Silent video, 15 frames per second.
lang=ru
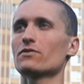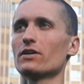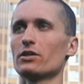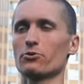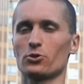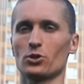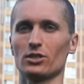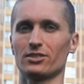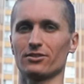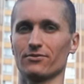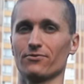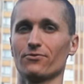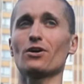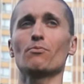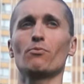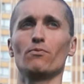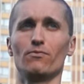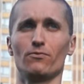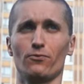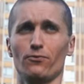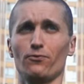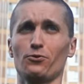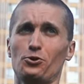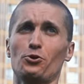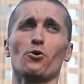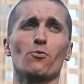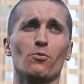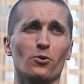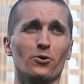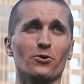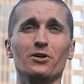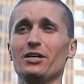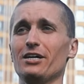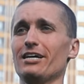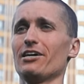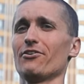свою жизнь, в, в учебу,